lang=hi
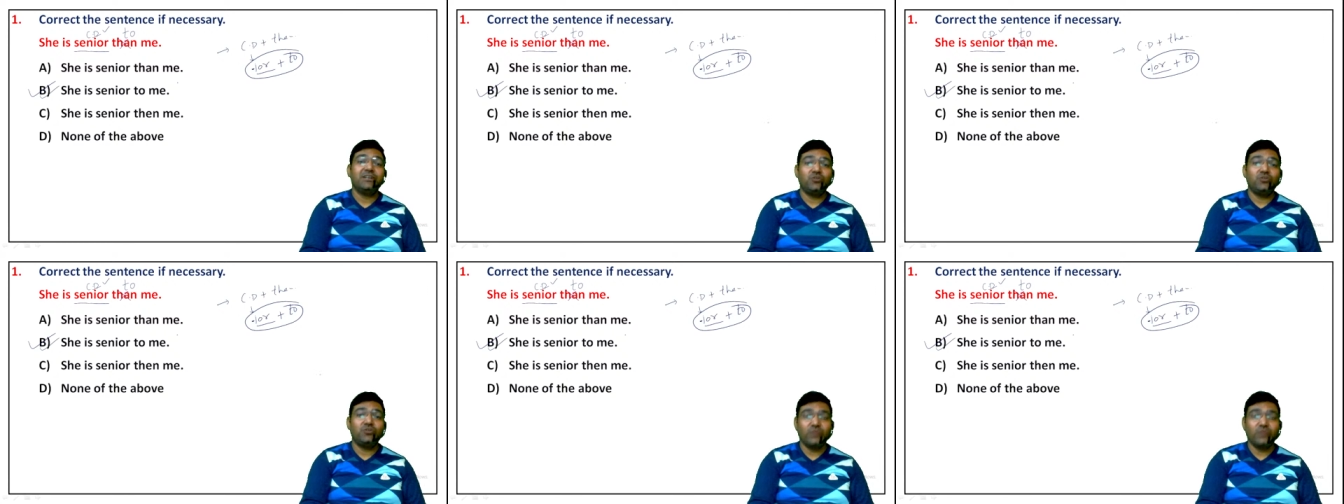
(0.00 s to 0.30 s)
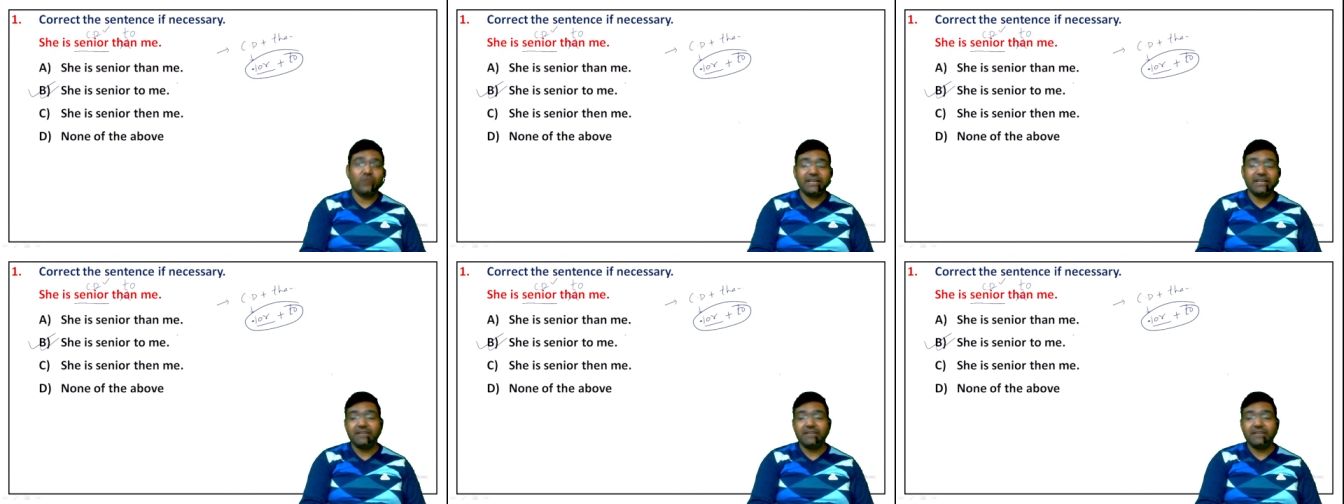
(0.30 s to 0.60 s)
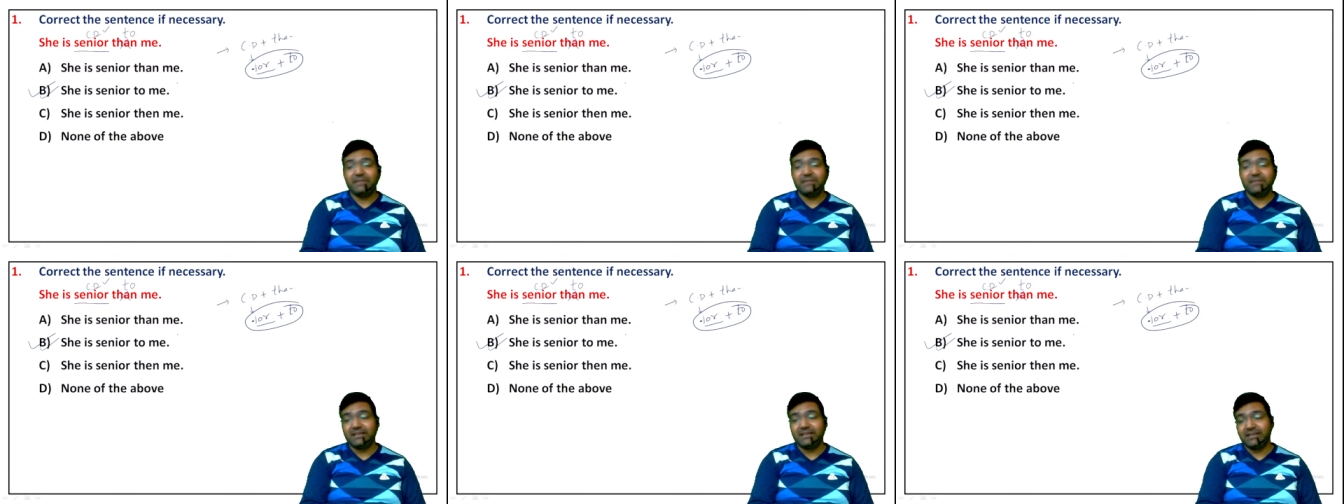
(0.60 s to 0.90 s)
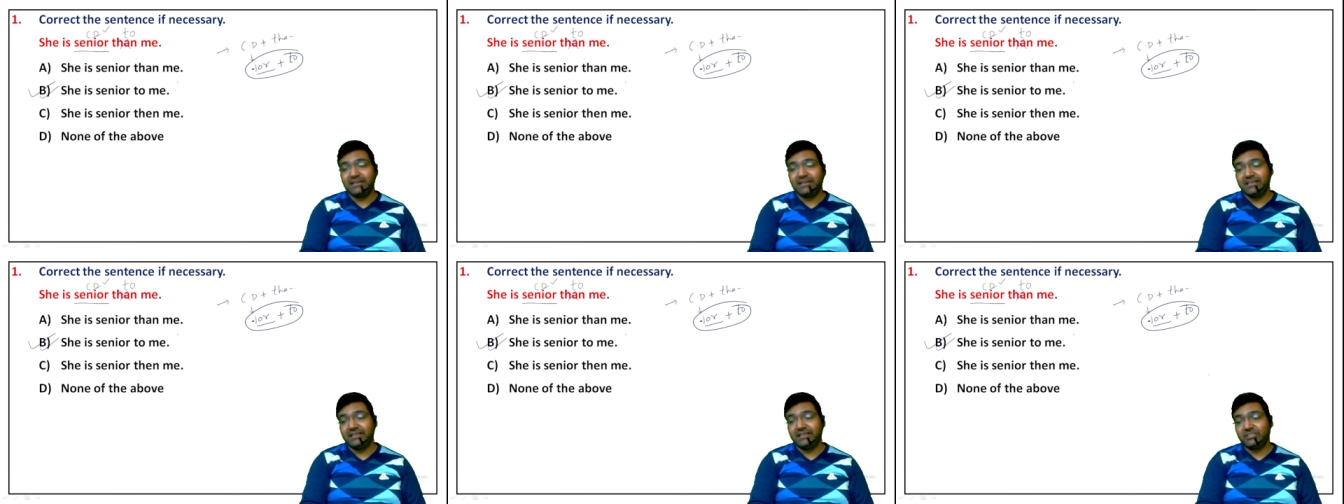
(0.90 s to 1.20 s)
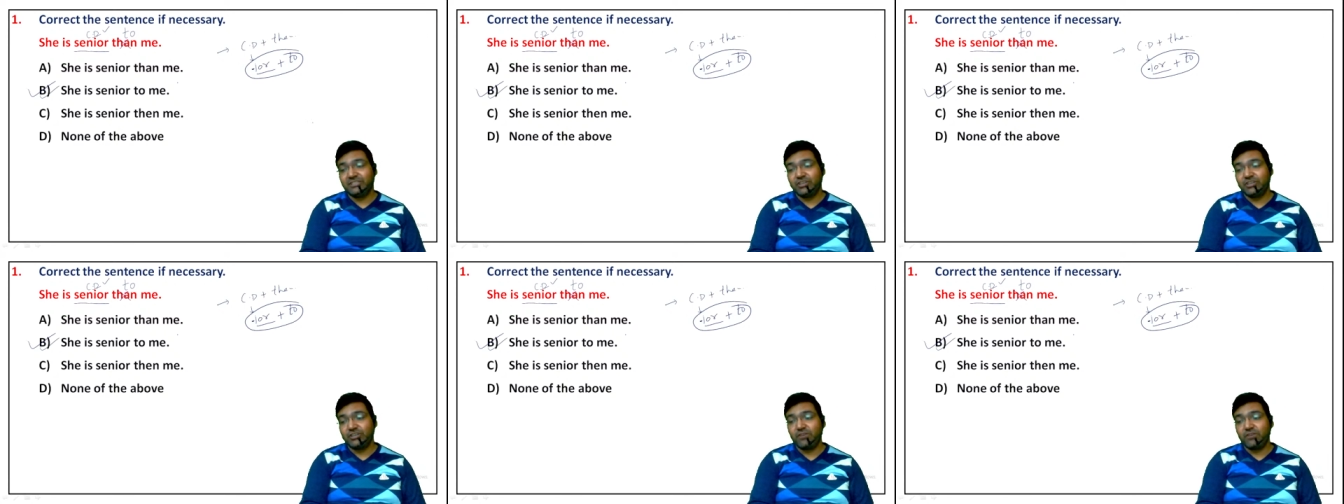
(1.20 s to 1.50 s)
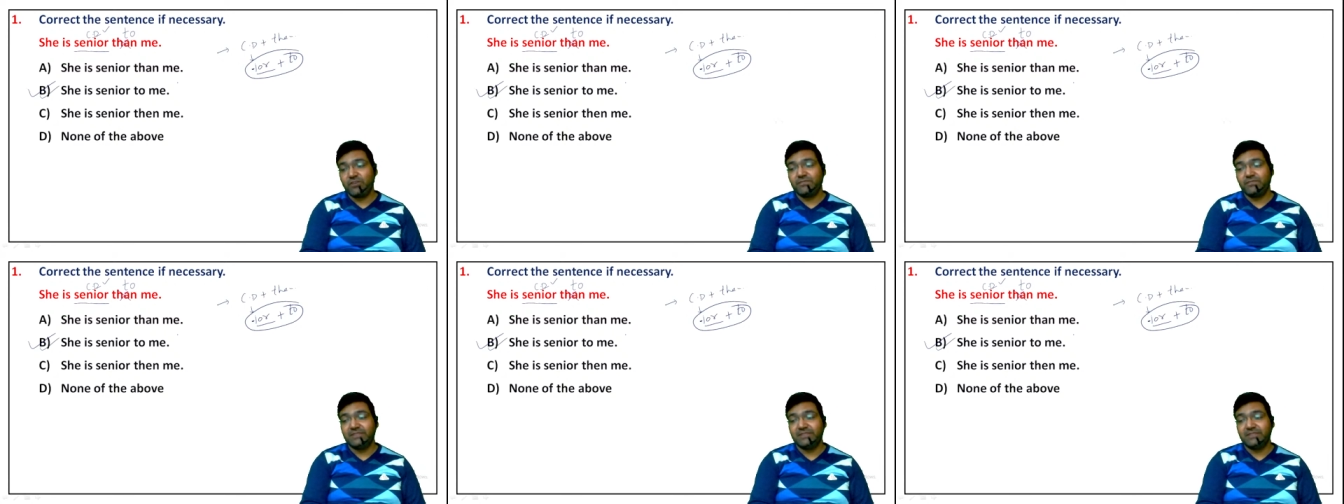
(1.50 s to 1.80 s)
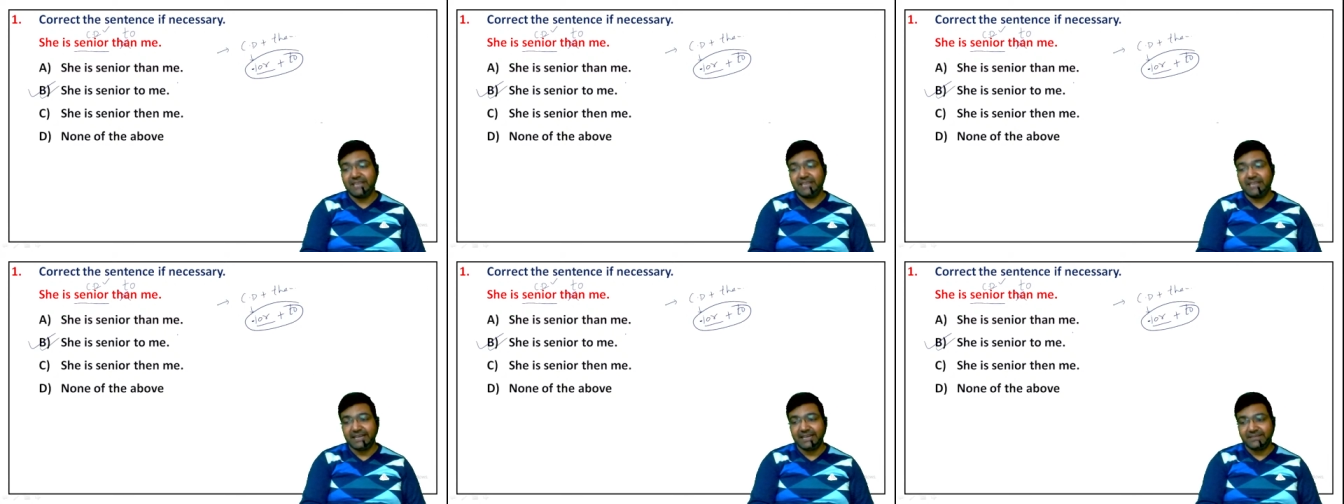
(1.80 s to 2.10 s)
टू लेंगे इंस्टेड ऑफ
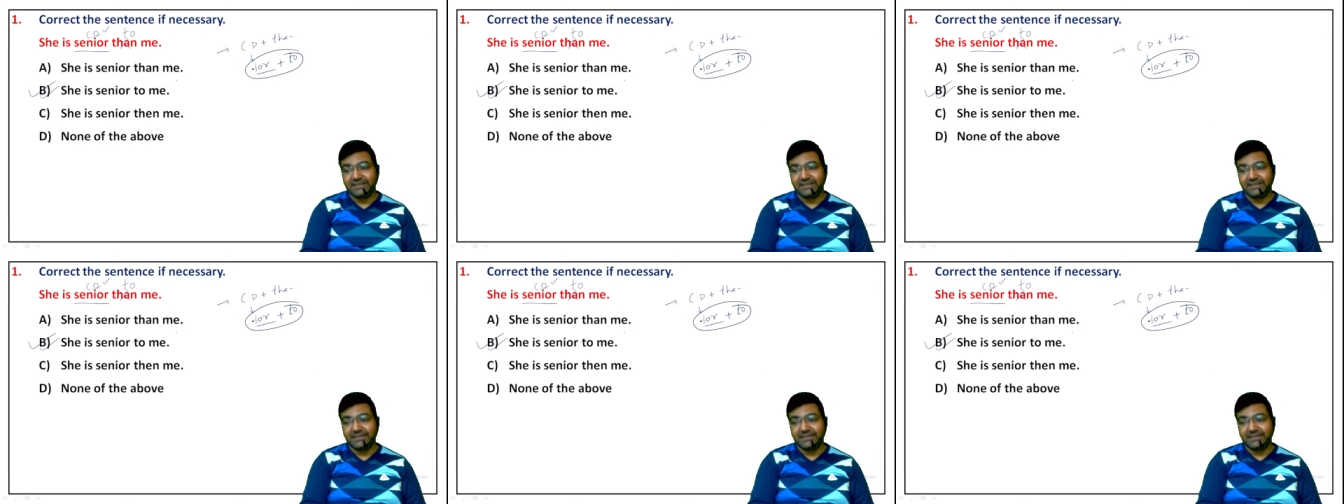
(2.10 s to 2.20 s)
देन